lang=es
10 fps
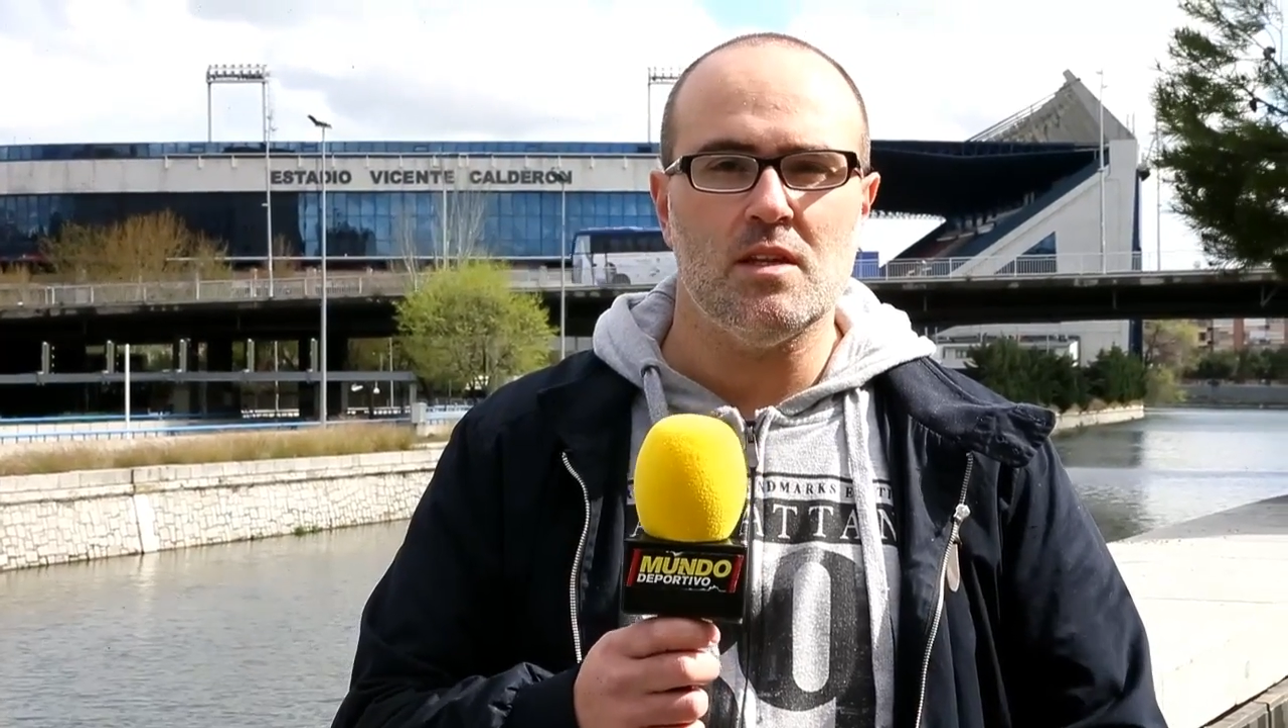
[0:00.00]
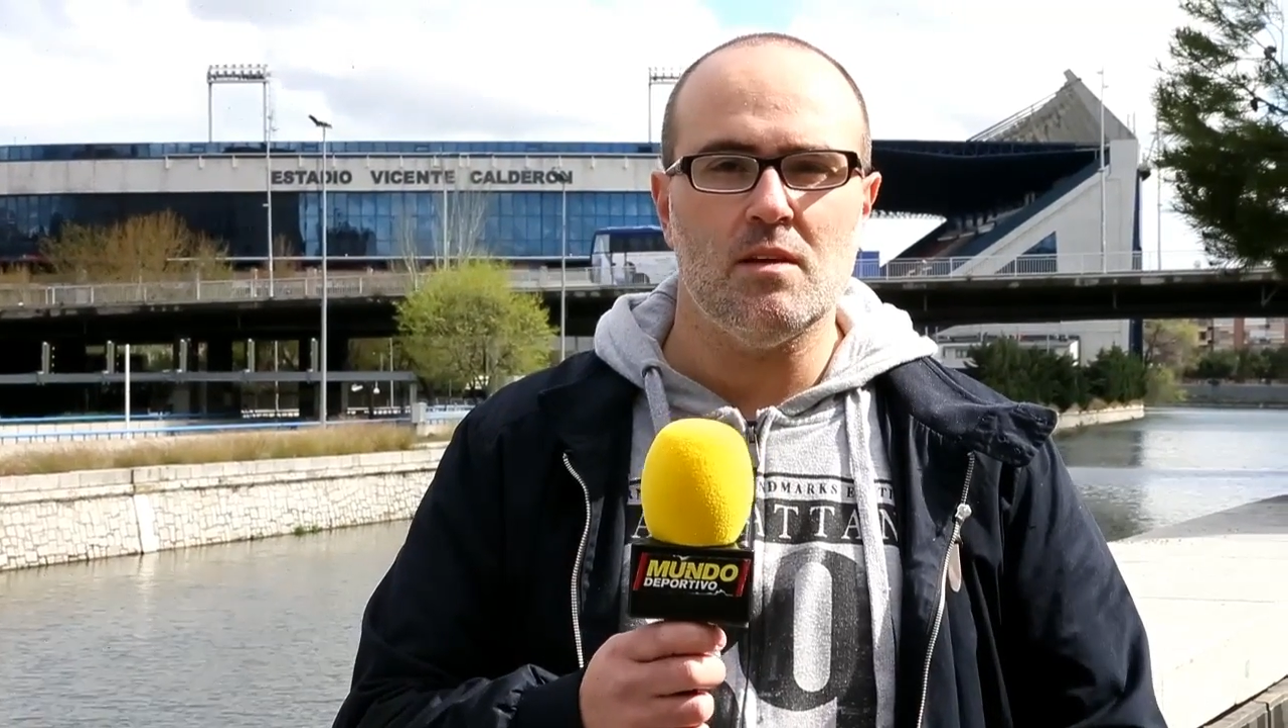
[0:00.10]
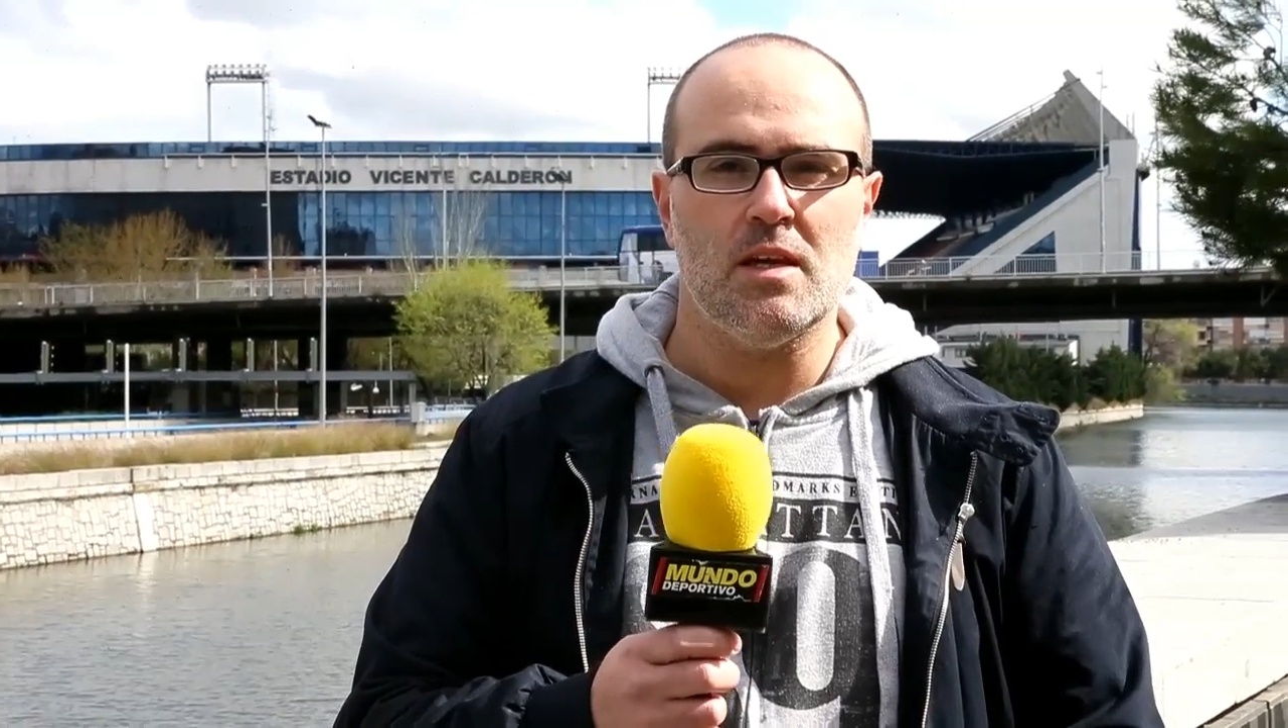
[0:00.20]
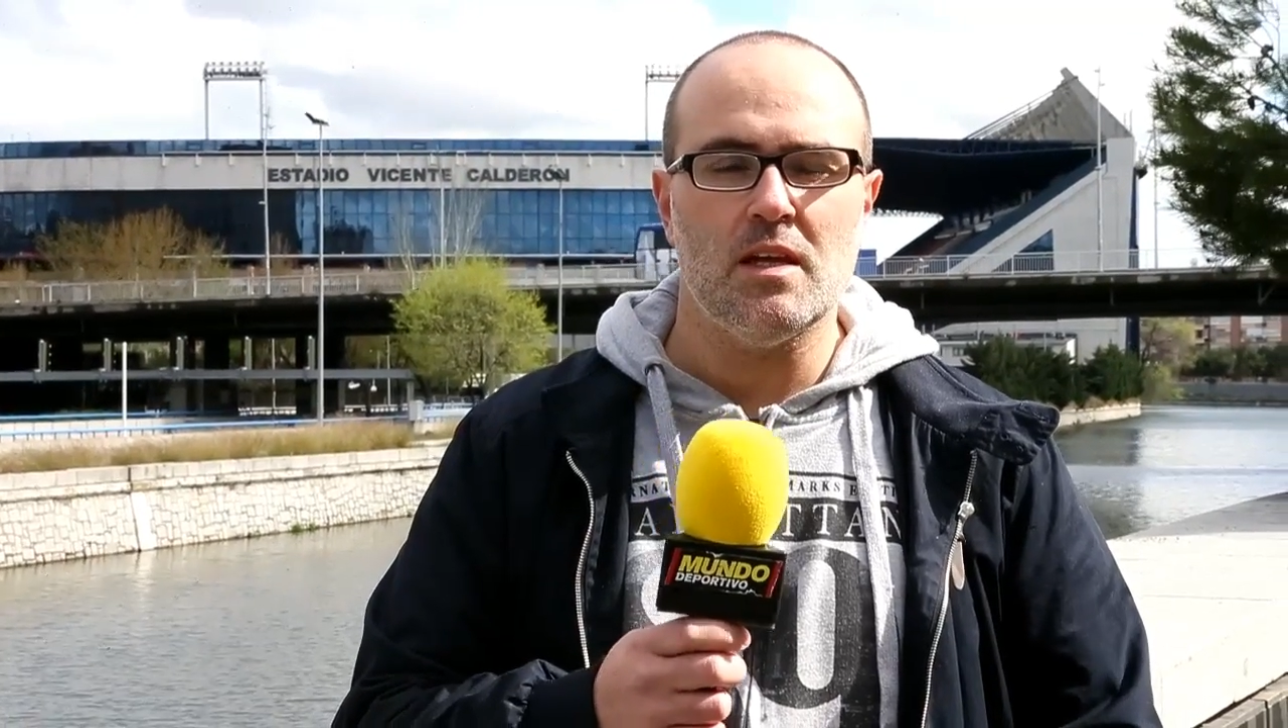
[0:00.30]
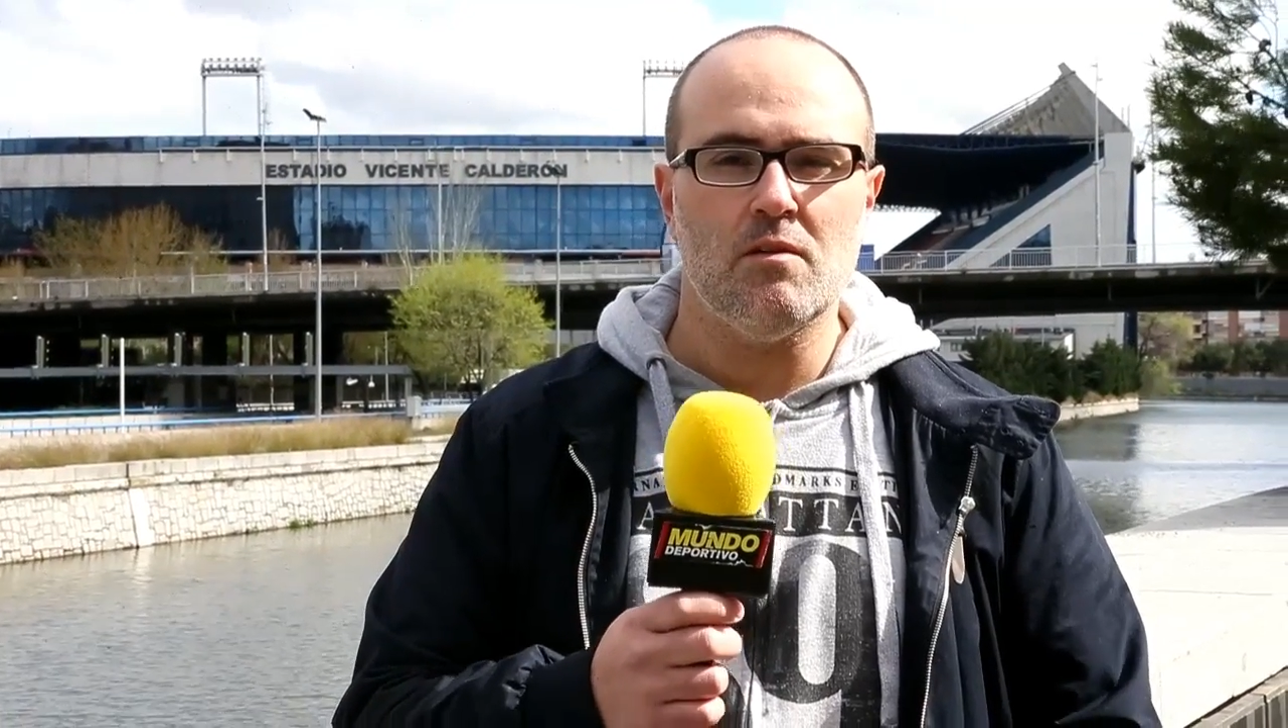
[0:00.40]
ante
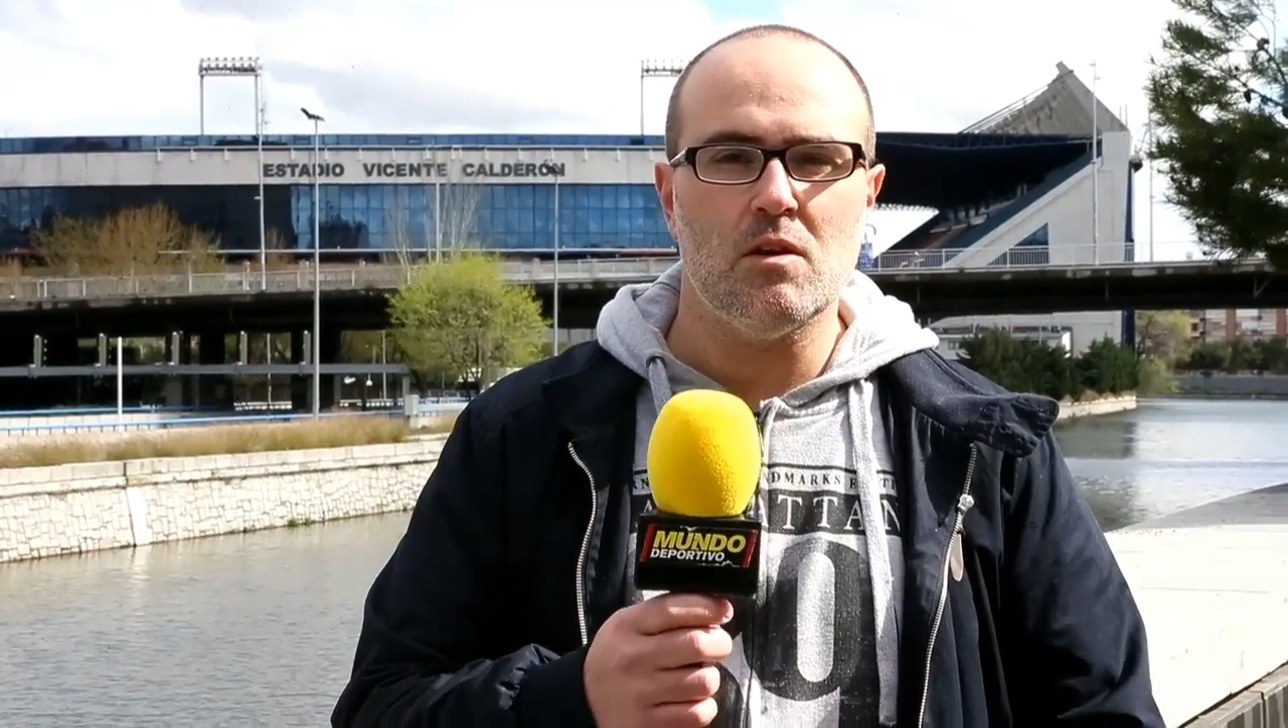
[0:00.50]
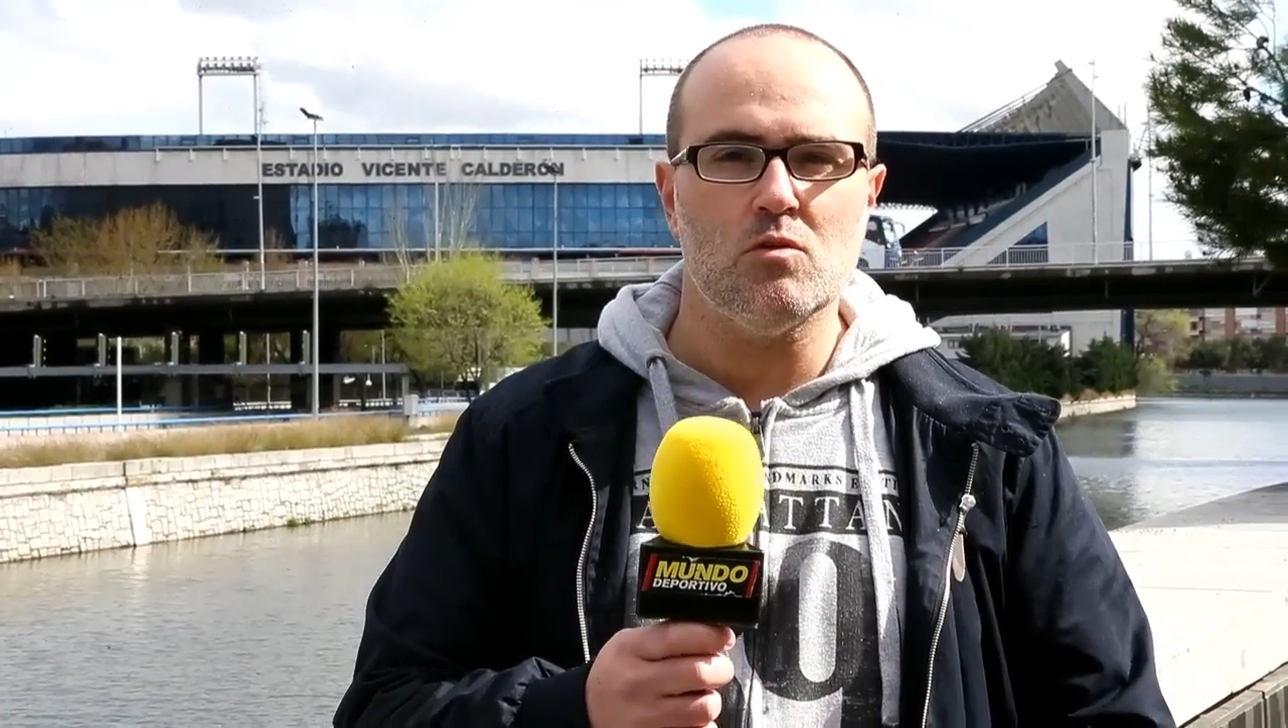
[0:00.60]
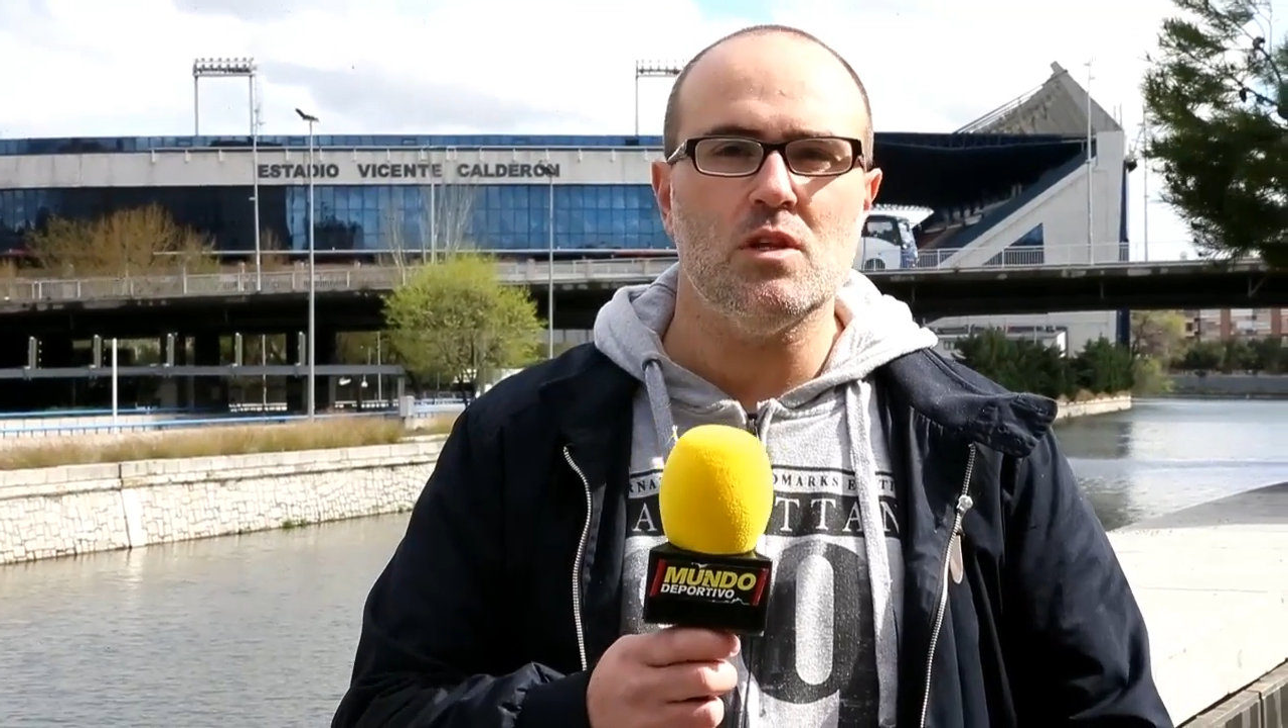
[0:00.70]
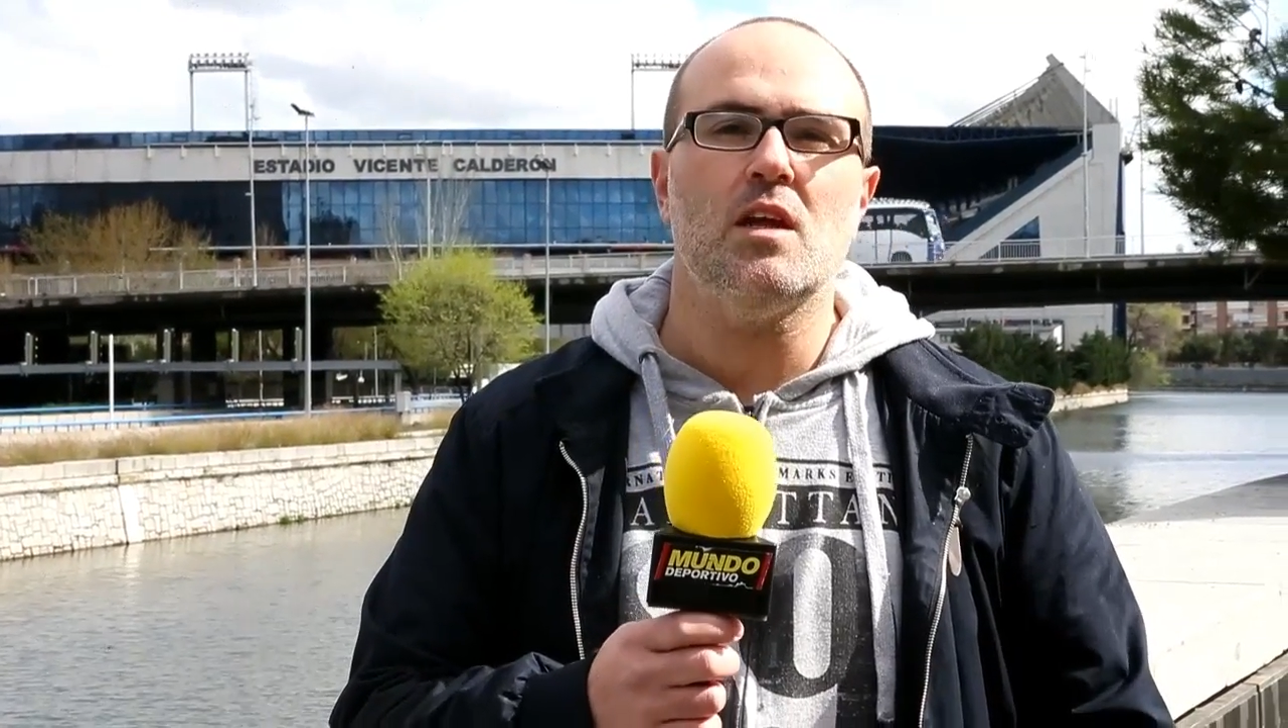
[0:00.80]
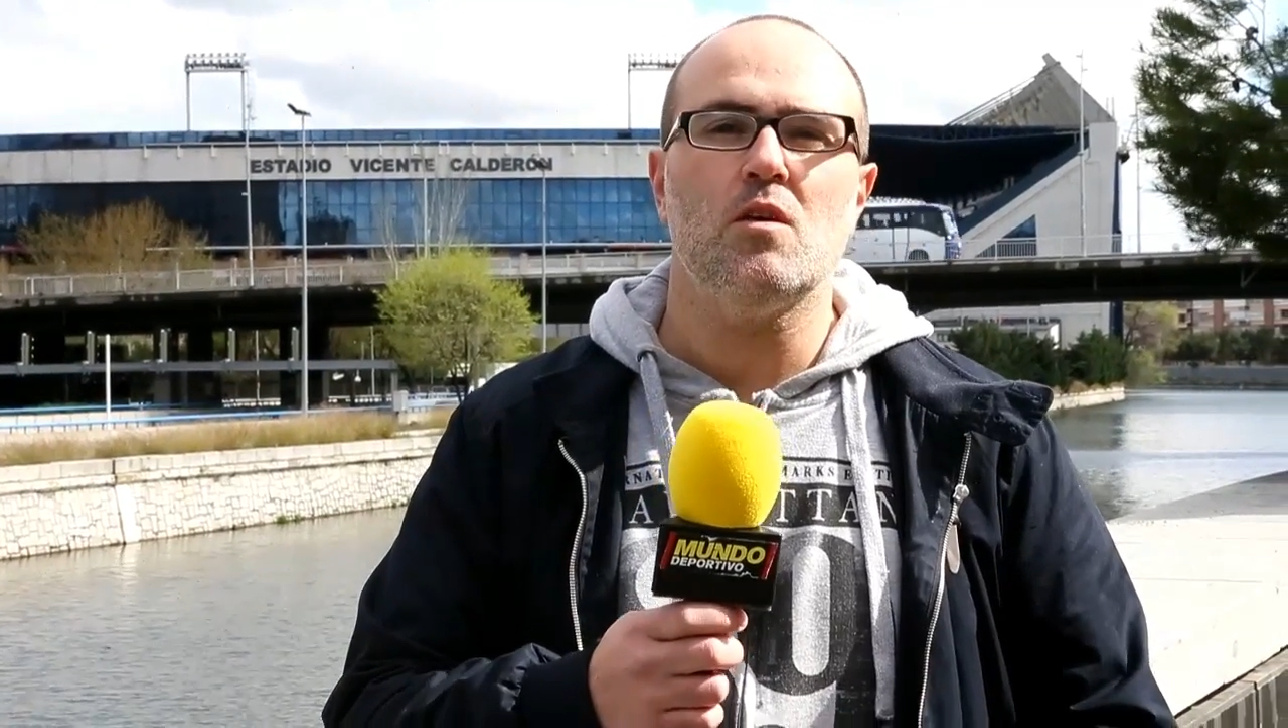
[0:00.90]
el Bayern Leverkusen